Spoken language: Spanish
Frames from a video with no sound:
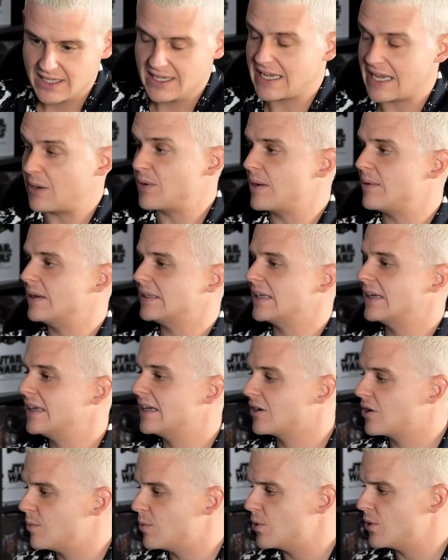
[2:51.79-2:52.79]
que era una
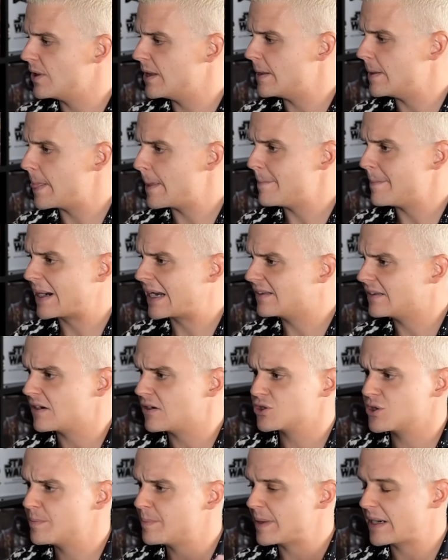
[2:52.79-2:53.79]
batalla como de para hacer
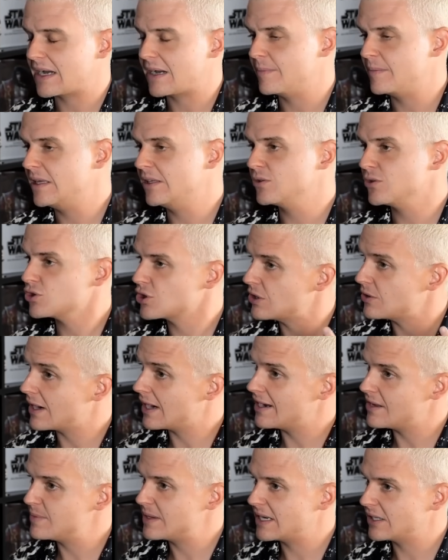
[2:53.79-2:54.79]
los emparejamientos, que no
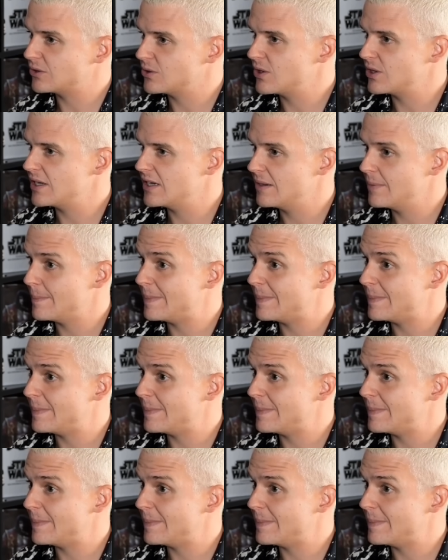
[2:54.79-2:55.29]
era eliminatoria,